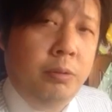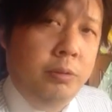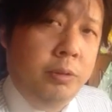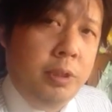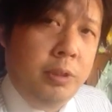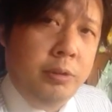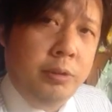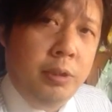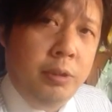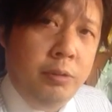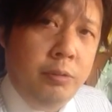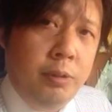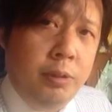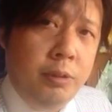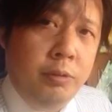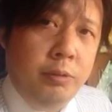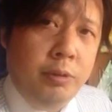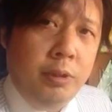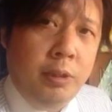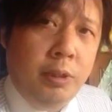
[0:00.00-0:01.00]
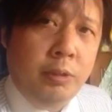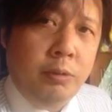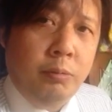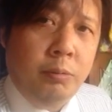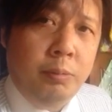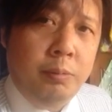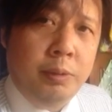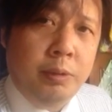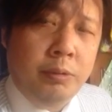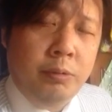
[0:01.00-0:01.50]
を助けるのは優先だと
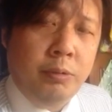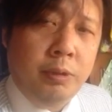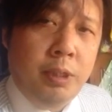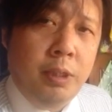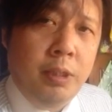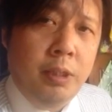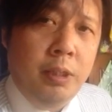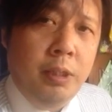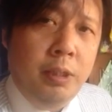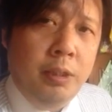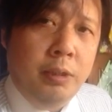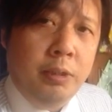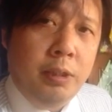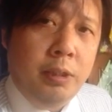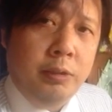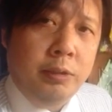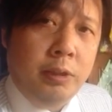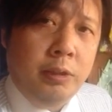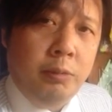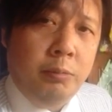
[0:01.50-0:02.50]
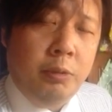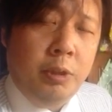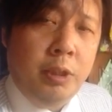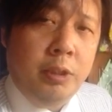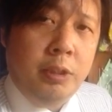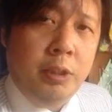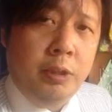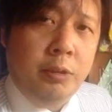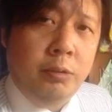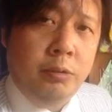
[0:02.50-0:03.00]
思いますので、助かってもら
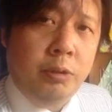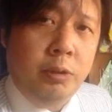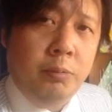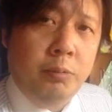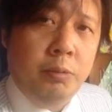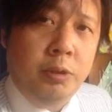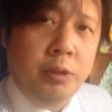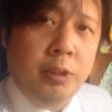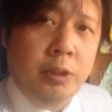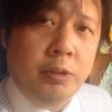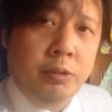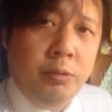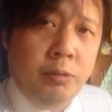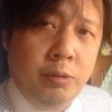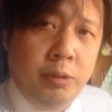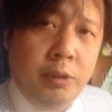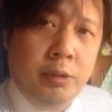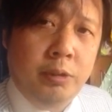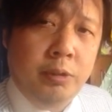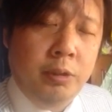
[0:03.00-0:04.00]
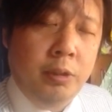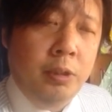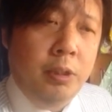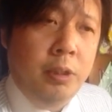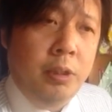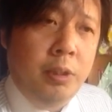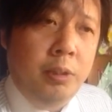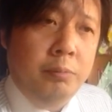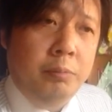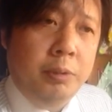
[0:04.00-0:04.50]
いたいという気持ちが強いです。
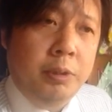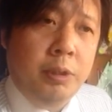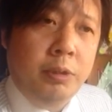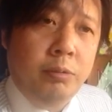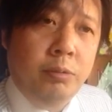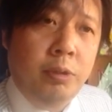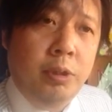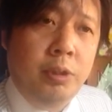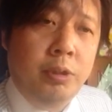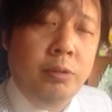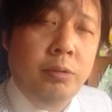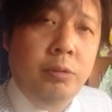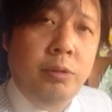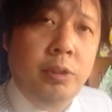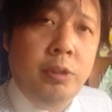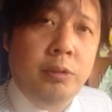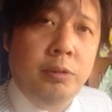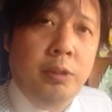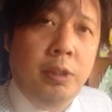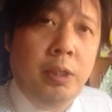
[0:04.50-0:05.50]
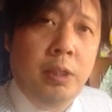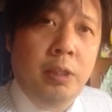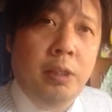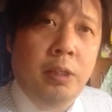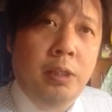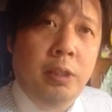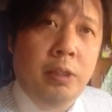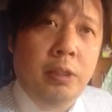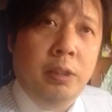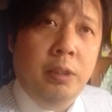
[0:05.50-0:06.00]
またそれ以上にですね、
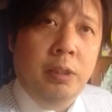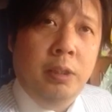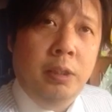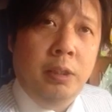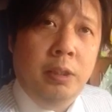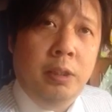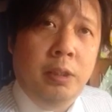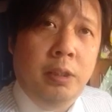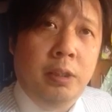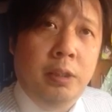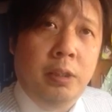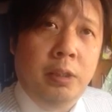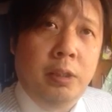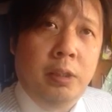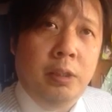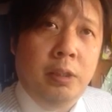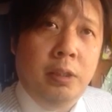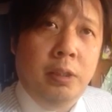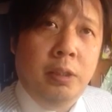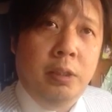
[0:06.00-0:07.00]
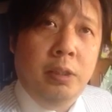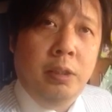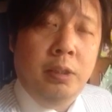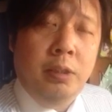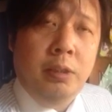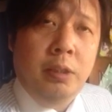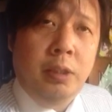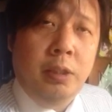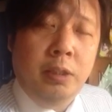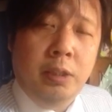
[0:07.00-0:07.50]

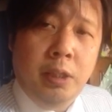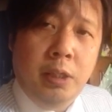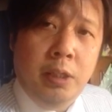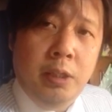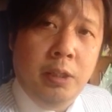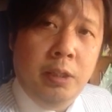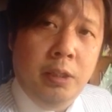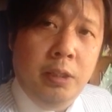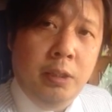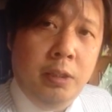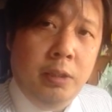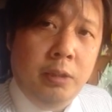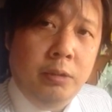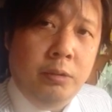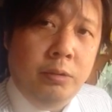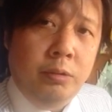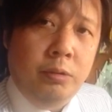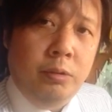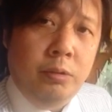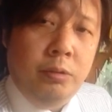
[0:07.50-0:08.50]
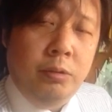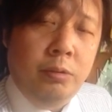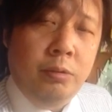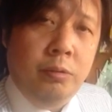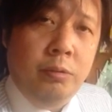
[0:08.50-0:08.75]
えー、何かこの